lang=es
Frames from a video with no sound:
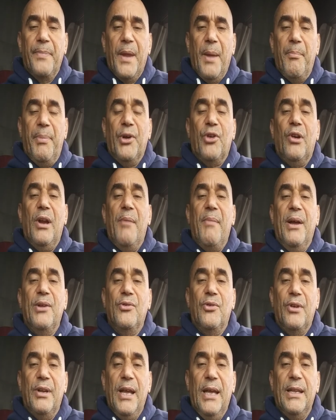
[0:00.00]
pero la
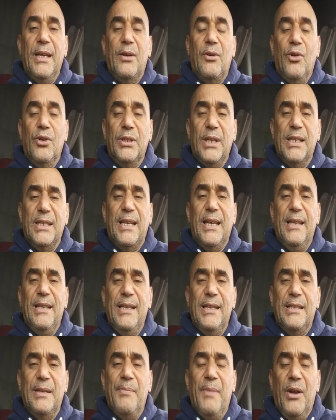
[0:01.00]
mayoría de cosas que
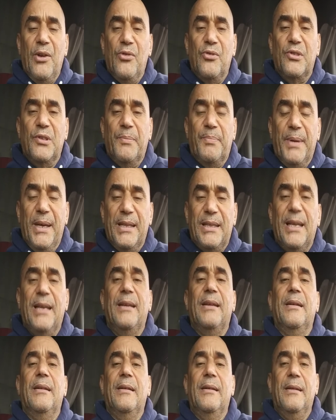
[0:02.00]
dice Marino
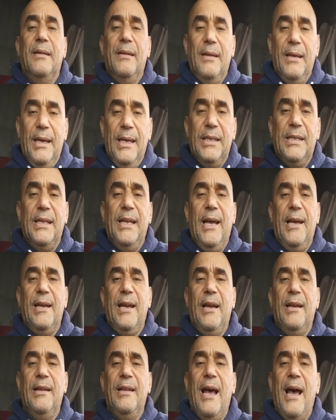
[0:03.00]
Zapete es la
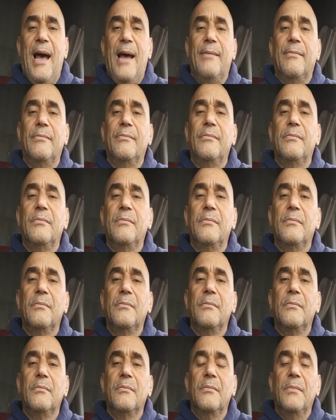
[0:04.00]
realidad.
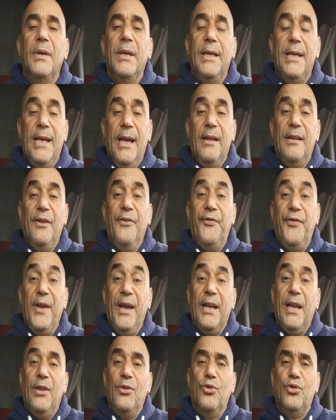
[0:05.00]
Y él
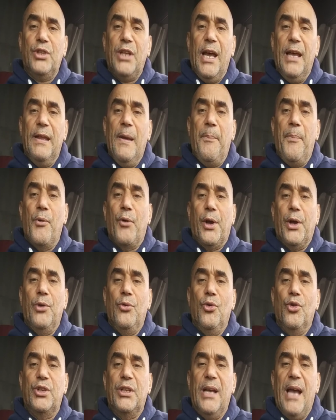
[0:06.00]
difiere de ustedes porque
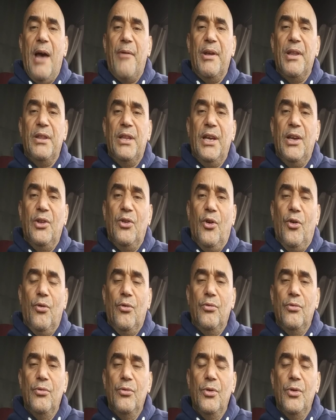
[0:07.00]
no se ha
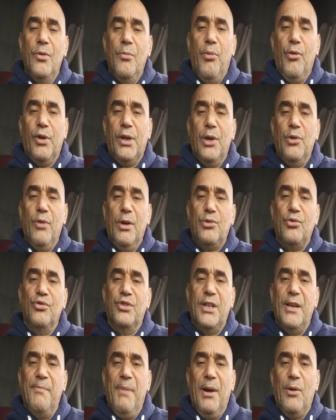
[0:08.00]
vendido, porque no es un
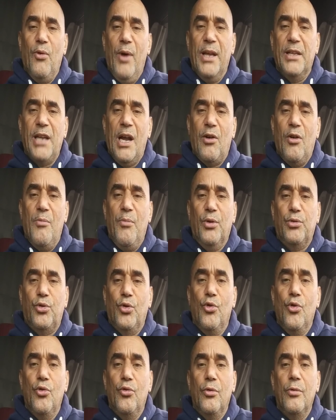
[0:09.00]
sinvergüenza como
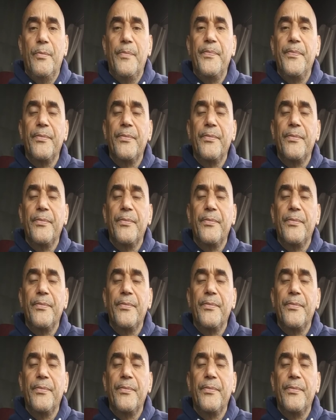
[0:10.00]
tú,